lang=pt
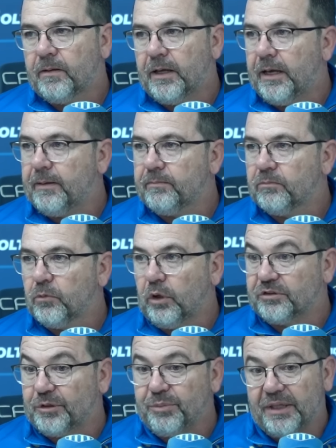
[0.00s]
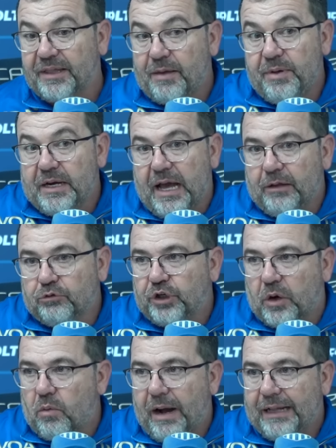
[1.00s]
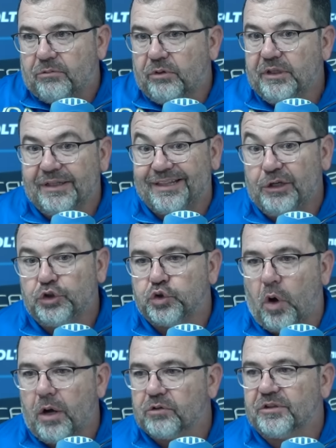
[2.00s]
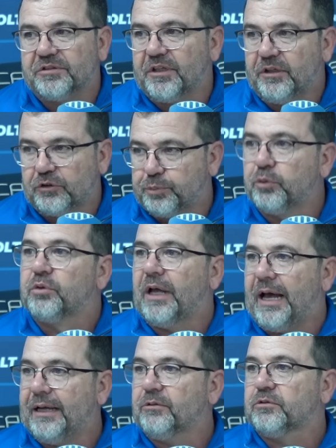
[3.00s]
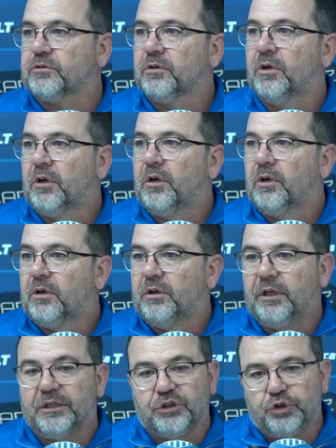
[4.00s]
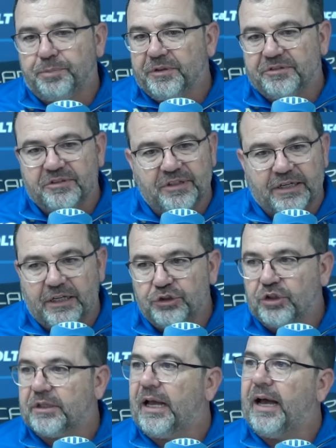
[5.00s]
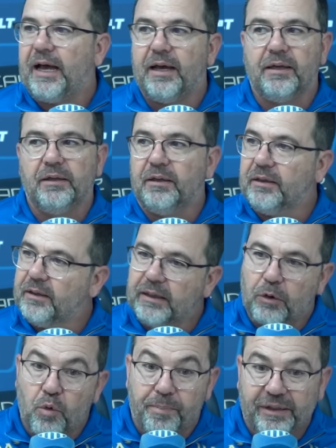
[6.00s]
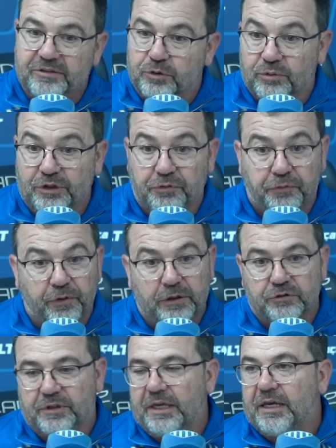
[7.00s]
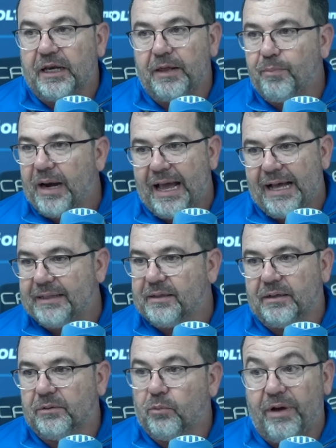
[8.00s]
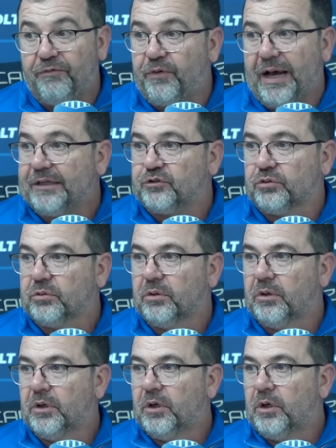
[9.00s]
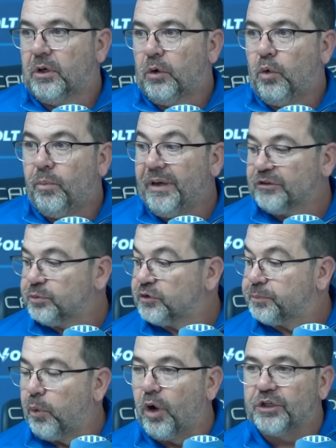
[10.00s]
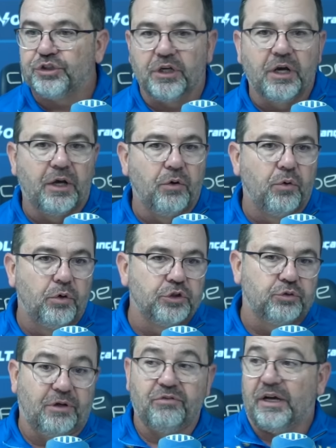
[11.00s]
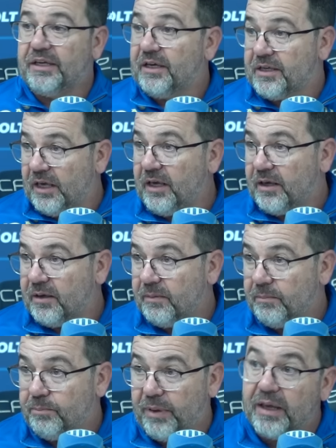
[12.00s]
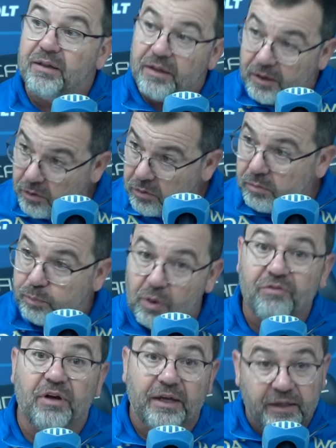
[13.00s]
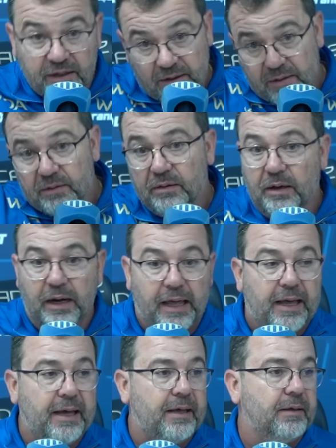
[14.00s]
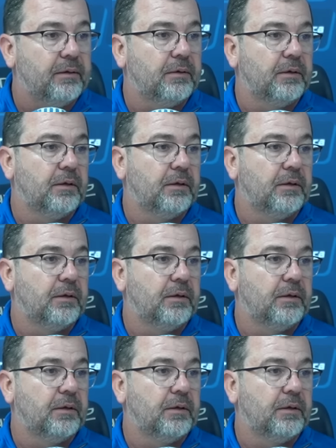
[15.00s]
É? Nós temos que terminar no G4, ainda tem jogos a serem disputados. E a gente precisa acreditar, e a competição está difícil, está equilibrada, não é fácil. O mesmo esporte que ganhou hoje do Havaí aqui, perdeu para o Havaí lá